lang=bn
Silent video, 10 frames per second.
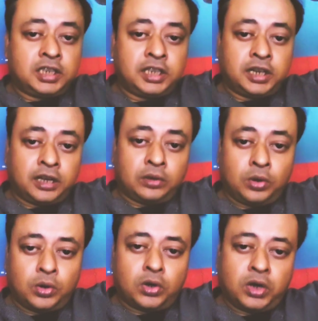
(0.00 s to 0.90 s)
সেটা তো
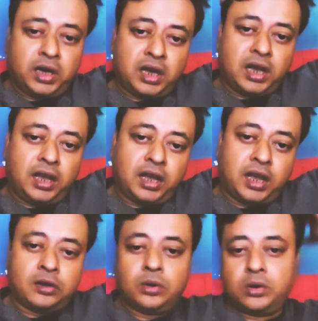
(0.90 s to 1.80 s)
হলোই না
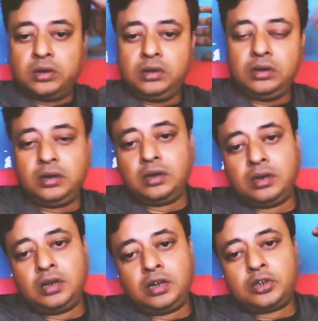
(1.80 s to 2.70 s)
এখন
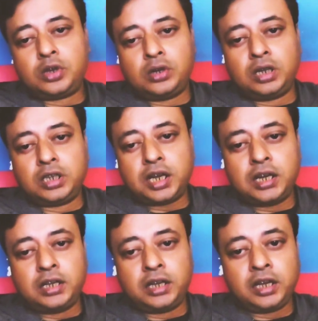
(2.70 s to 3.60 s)

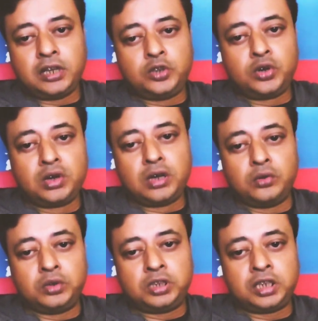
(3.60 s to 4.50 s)
সন্দেশকালে থেকে জঙ্গি
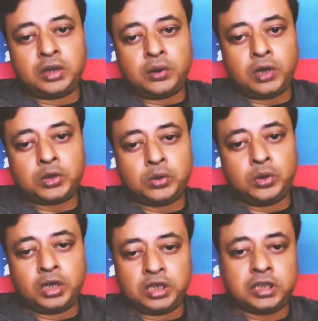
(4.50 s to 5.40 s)
উচ্ছেদ হওয়া শুরু
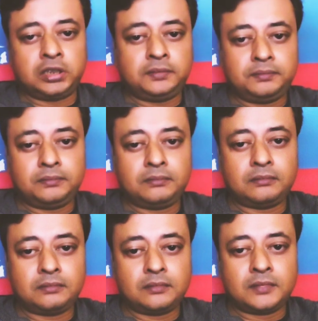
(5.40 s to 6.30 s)
হয়েছে
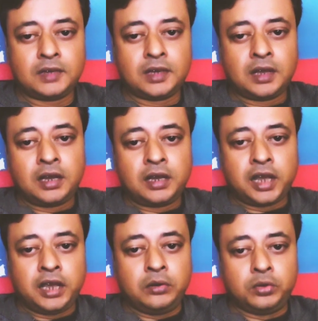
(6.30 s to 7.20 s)

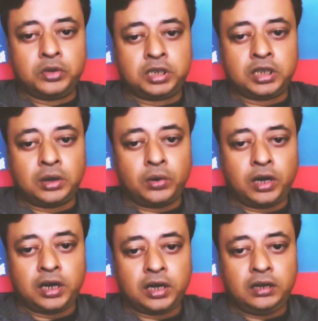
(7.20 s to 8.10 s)
এই উচ্ছেদ
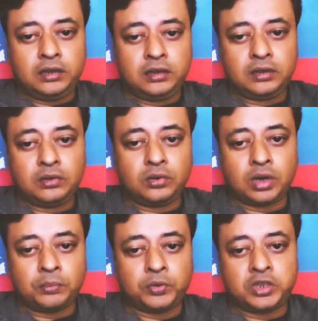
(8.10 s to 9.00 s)
হওয়াটা
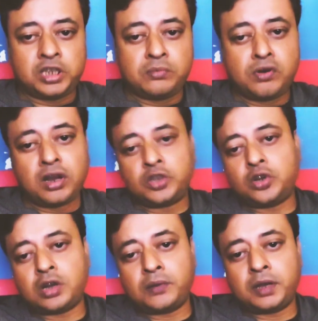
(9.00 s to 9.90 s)
গোটা পশ্চিমবঙ্গে
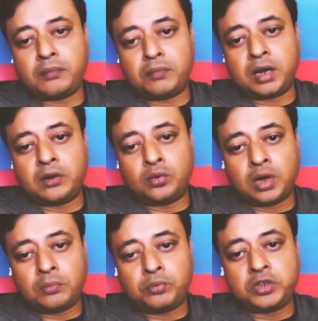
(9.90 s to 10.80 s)
ছড়াবে মানে
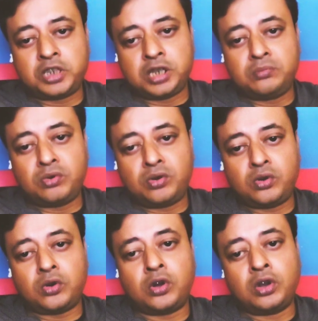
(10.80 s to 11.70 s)
গোটা পশ্চিমবঙ্গ
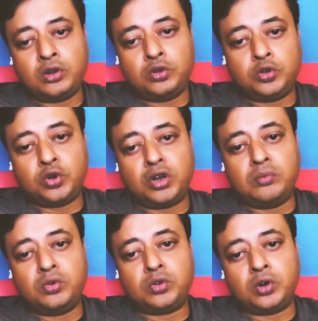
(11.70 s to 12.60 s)
জঙ্গি
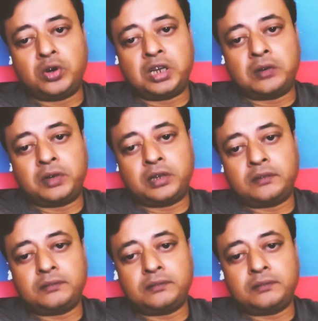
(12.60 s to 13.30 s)
মুক্ত হয়ে যাবে